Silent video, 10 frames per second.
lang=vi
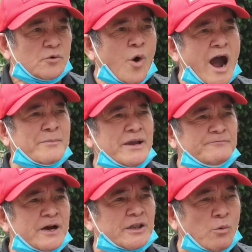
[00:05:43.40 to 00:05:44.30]
hòa
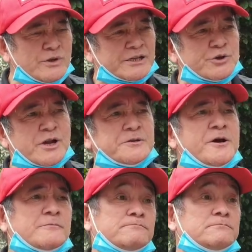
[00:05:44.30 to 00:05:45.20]
bình và thống nhất cho đất
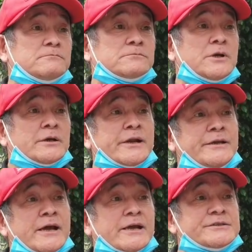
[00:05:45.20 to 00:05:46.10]
nước
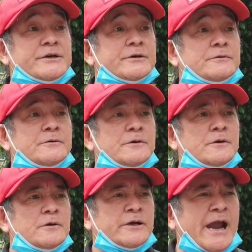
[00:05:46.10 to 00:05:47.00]
đấy là cái sự
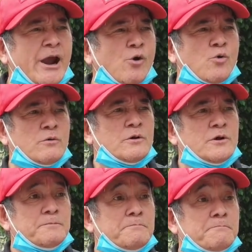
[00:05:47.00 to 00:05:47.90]
nghèo
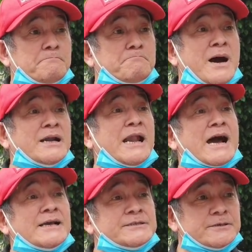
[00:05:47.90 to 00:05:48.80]
mà
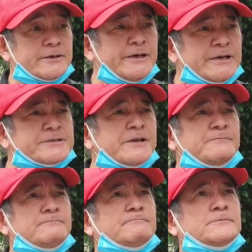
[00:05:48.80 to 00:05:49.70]
là cái sự hy sinh